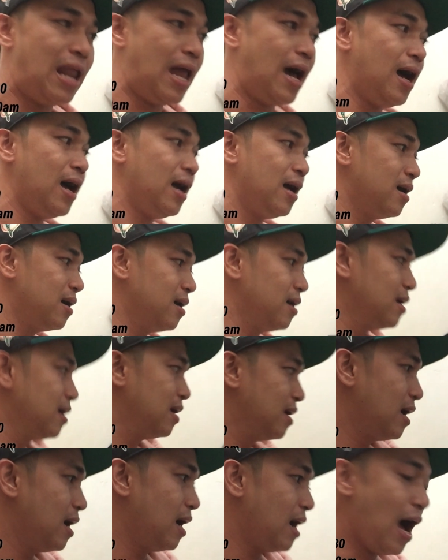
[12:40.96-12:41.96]
pala,
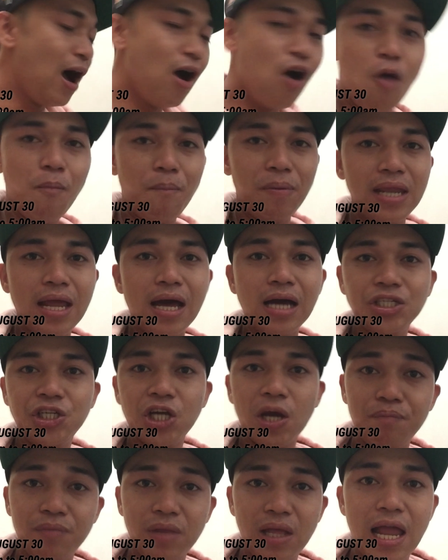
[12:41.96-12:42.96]
ang open ng
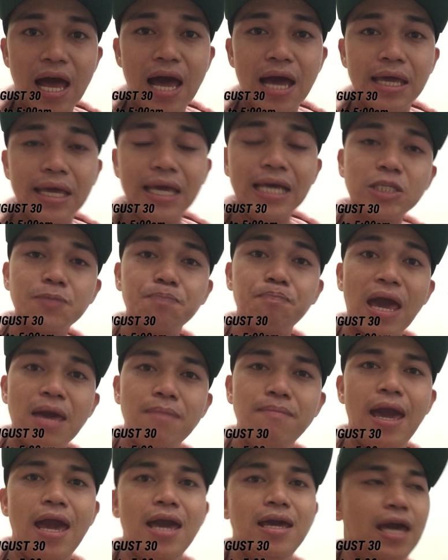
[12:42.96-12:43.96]
shop nila is
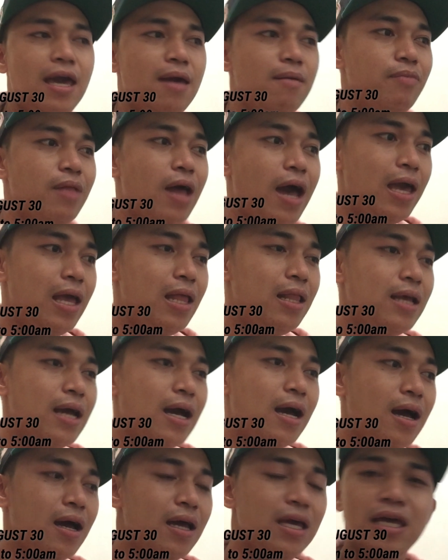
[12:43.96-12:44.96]
5 a.m. dahil
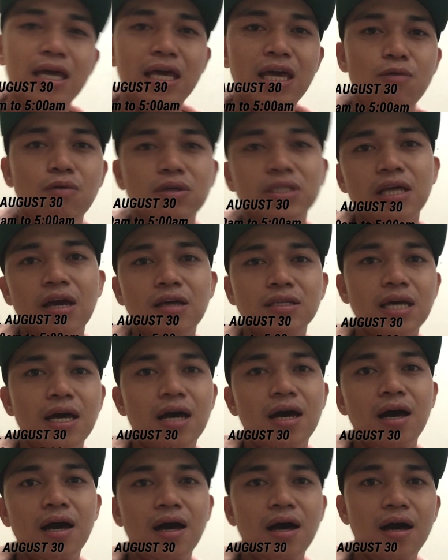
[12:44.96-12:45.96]
nga iiwas tayo
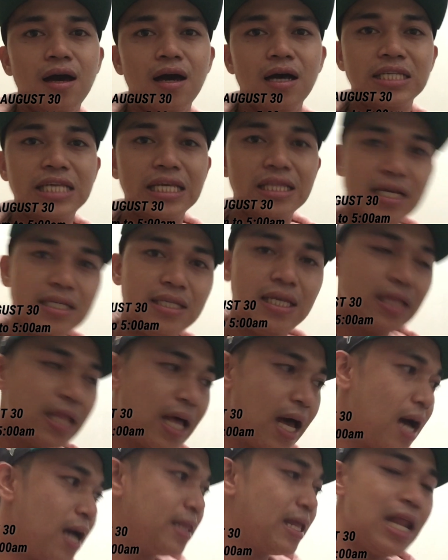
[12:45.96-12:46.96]
sa
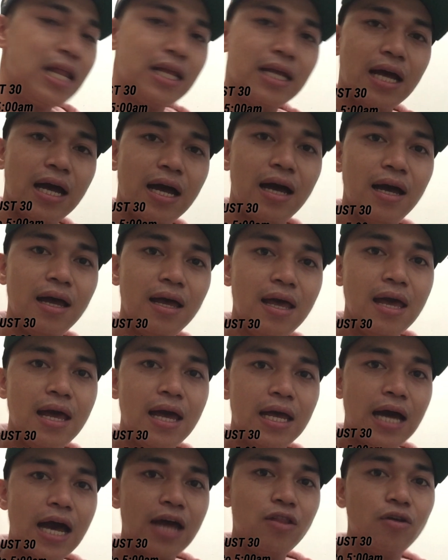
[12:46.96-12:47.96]
sita-sita dahil nga
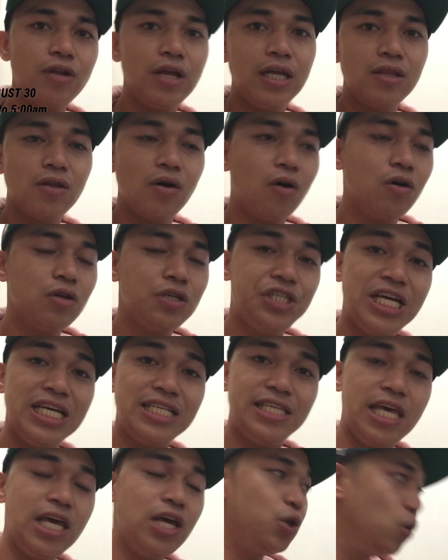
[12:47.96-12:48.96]
ano rito,
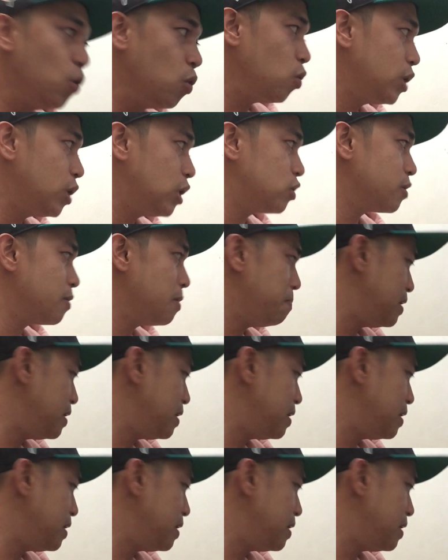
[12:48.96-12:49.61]
GCQ, dito sa